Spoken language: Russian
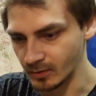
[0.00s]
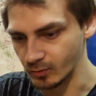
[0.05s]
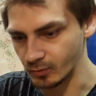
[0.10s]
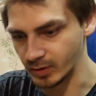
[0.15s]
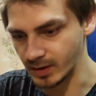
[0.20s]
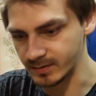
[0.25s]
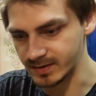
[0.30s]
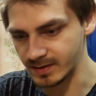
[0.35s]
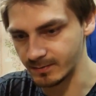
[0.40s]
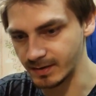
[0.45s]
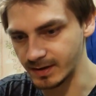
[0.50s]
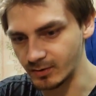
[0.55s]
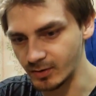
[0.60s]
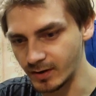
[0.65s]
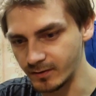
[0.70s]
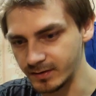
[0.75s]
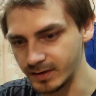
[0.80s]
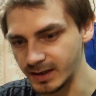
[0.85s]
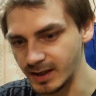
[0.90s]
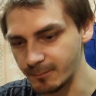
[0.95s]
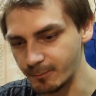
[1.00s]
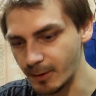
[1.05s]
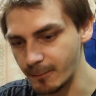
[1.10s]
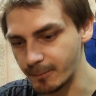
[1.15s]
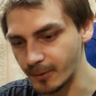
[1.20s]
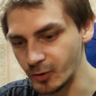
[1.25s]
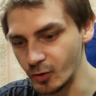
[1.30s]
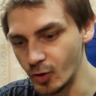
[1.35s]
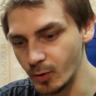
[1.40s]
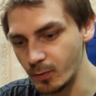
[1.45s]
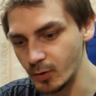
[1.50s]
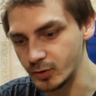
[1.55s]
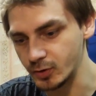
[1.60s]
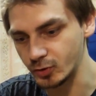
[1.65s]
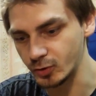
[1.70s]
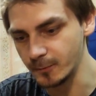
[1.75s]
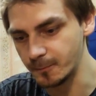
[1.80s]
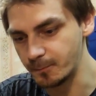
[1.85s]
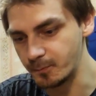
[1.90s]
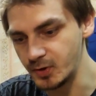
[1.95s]
Но нам самое главное, надо попробовать
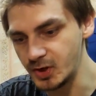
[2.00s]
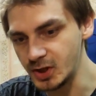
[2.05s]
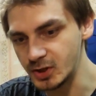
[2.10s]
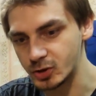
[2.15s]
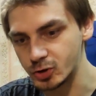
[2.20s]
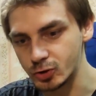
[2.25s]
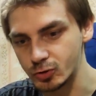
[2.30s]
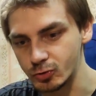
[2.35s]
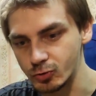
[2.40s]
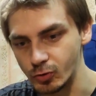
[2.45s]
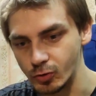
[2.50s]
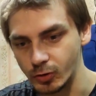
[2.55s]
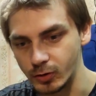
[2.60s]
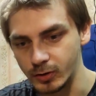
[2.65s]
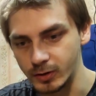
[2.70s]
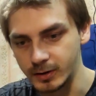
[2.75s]
эту пиццу